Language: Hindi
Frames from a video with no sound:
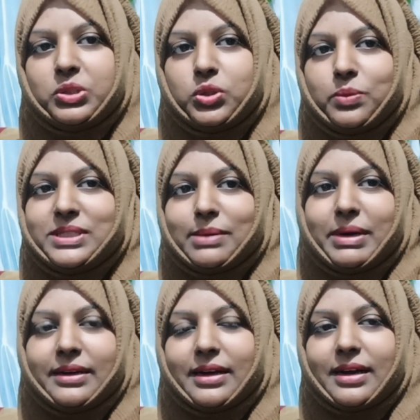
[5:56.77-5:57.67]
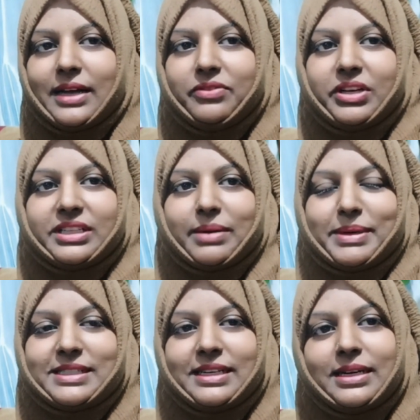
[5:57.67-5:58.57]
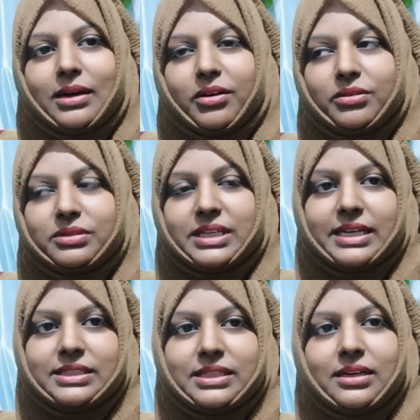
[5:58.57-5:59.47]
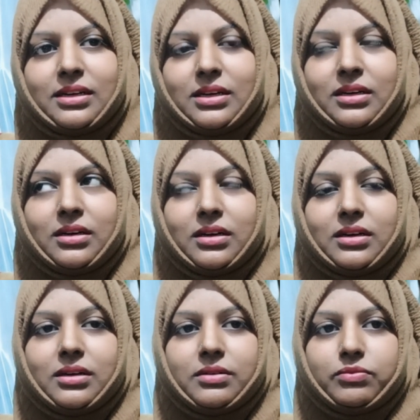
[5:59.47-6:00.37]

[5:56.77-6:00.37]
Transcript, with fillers: जो भी सामान का खाद वाद का पैसा लिए और चार्ज ना आ,